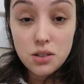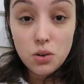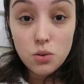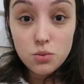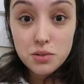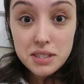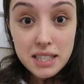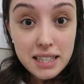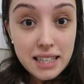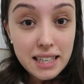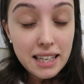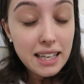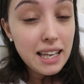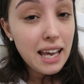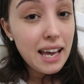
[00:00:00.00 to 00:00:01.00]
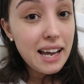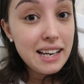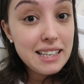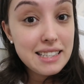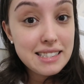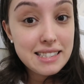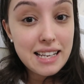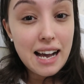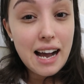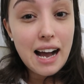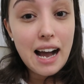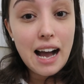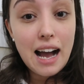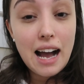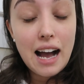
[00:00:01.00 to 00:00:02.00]
eu consegui
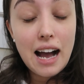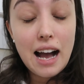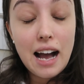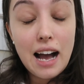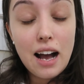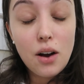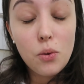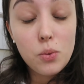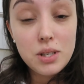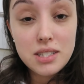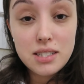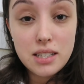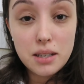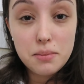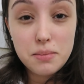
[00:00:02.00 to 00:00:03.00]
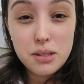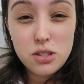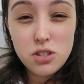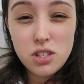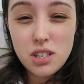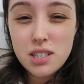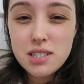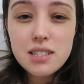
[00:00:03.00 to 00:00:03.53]
realizar a, o exame de